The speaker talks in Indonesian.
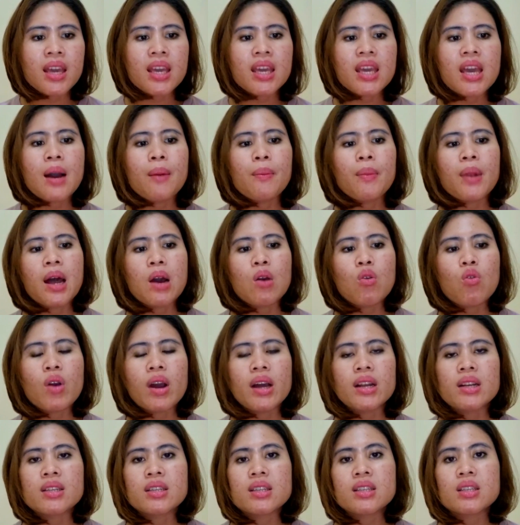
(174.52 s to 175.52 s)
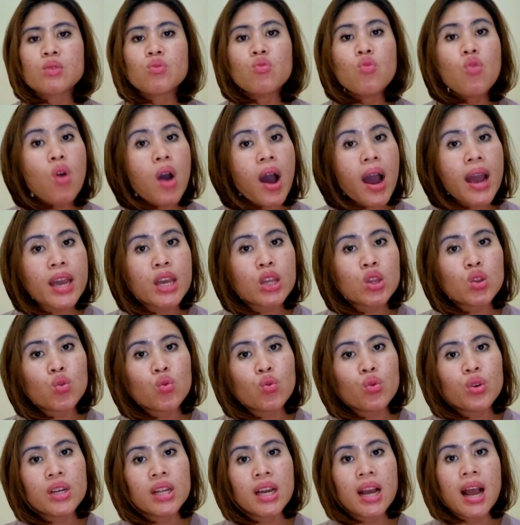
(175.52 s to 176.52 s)
ia melakukan semua
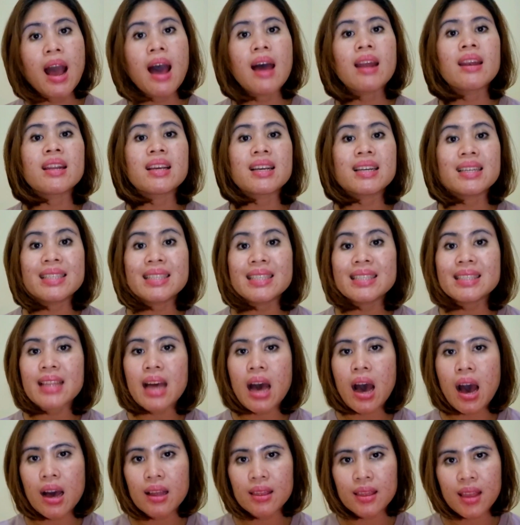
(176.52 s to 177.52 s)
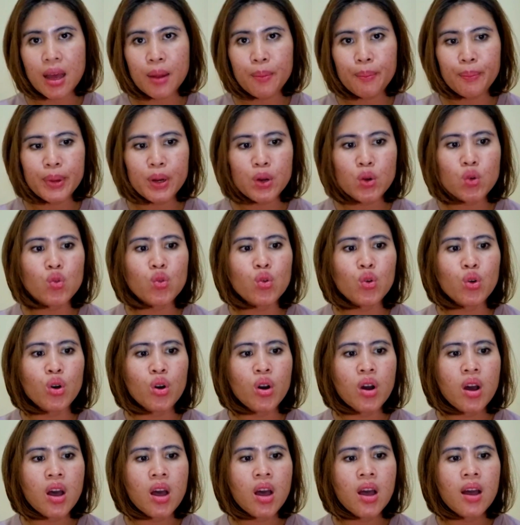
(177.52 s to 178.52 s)
itu dengan ketaatan penuh.
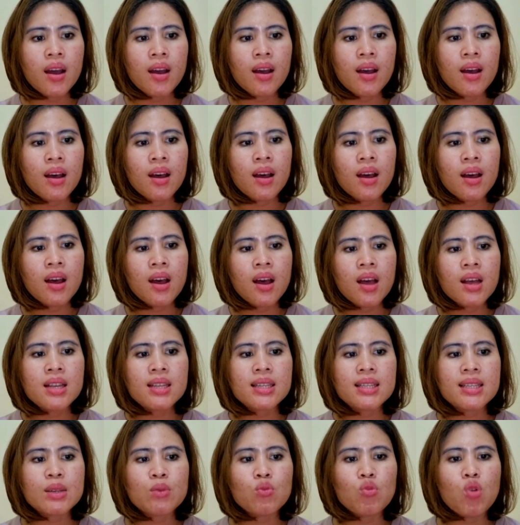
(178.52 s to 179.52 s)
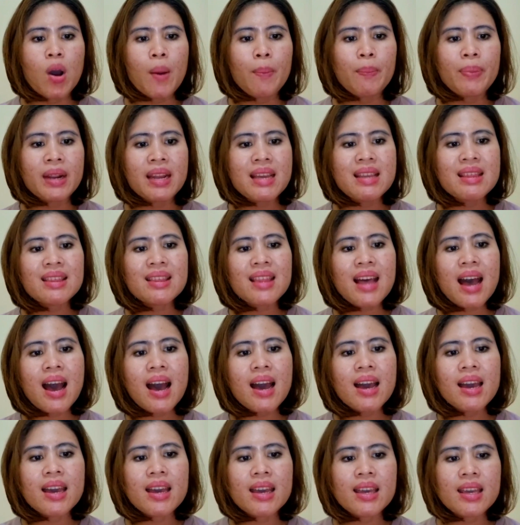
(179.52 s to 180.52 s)
Semua
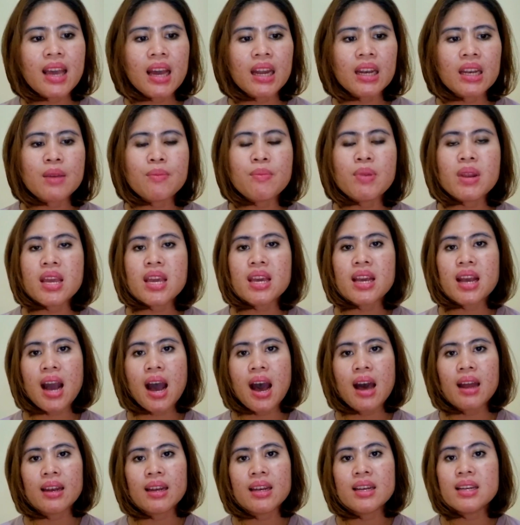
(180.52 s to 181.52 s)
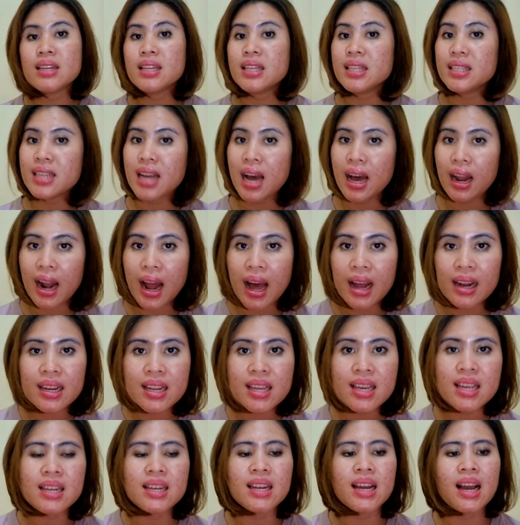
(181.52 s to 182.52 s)
perintah yang diberikan
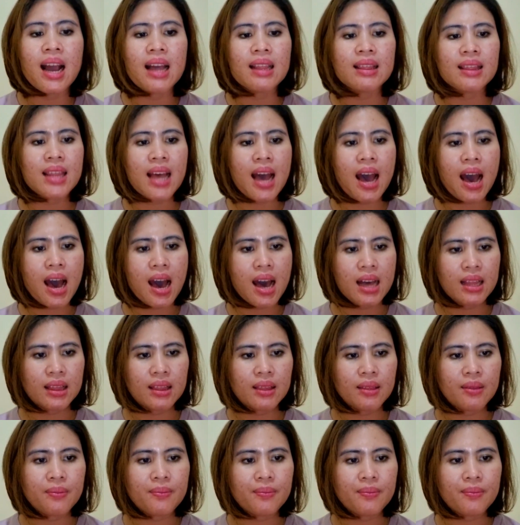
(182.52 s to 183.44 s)
dijalani dengan taat.